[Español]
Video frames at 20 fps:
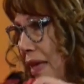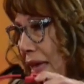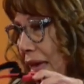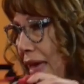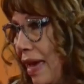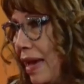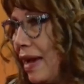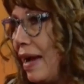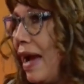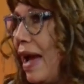
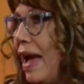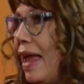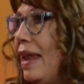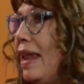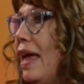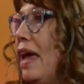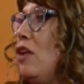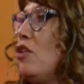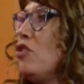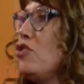
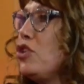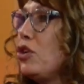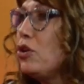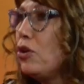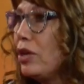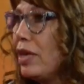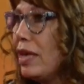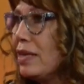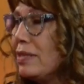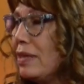escala, los
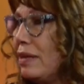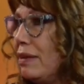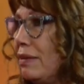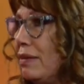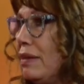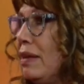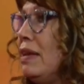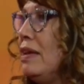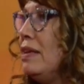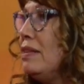chicos que
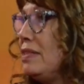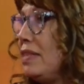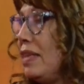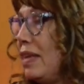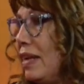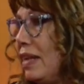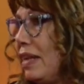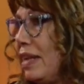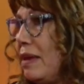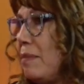hacen
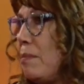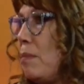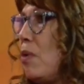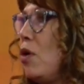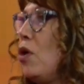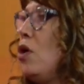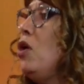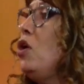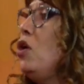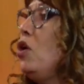
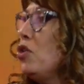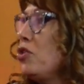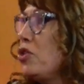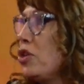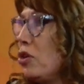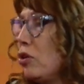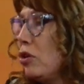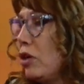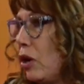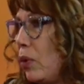ciclismo, los
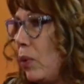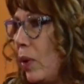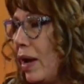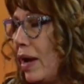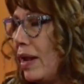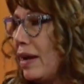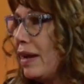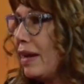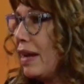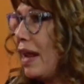chicos que
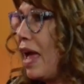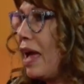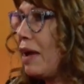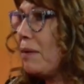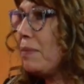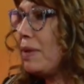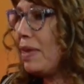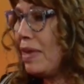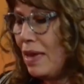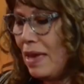juegan
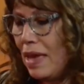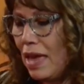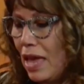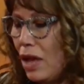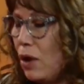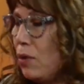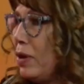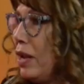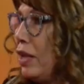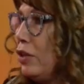rugby.
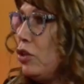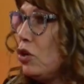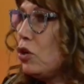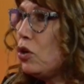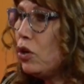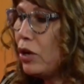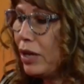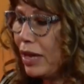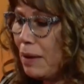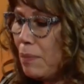Es un
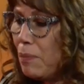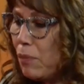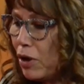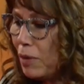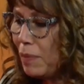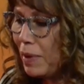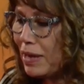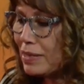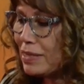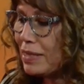anteojo que es muy
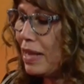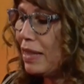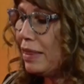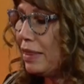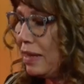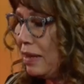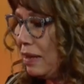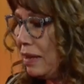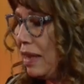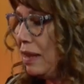
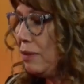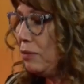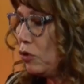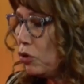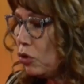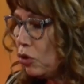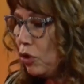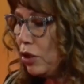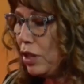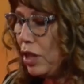versátil, es
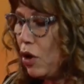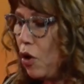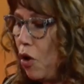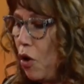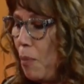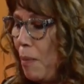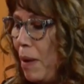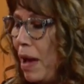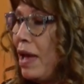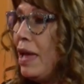todo de
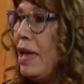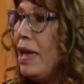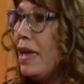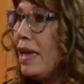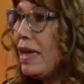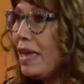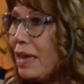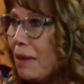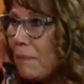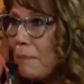goma
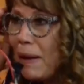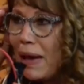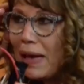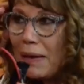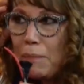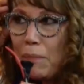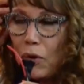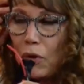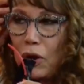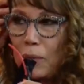y va
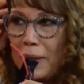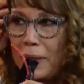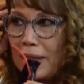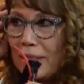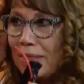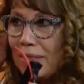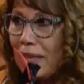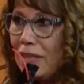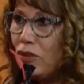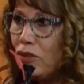
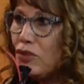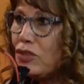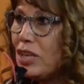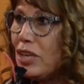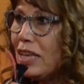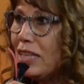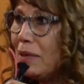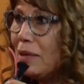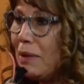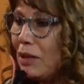envolvente.
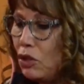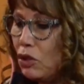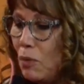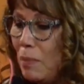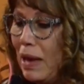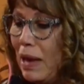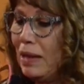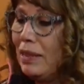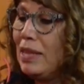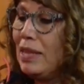Entonces, ¿qué te va a
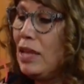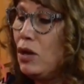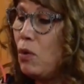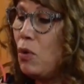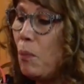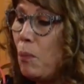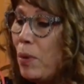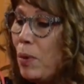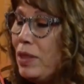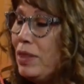tomar? Tiene
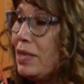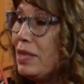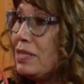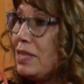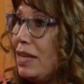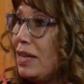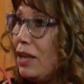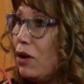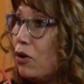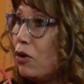un puente
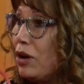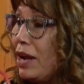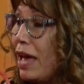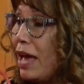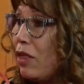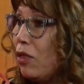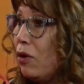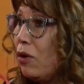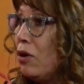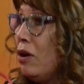
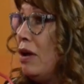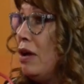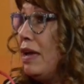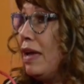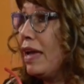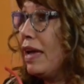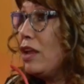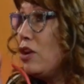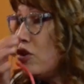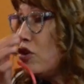siliconado
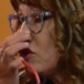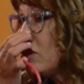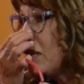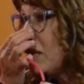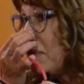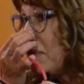que no se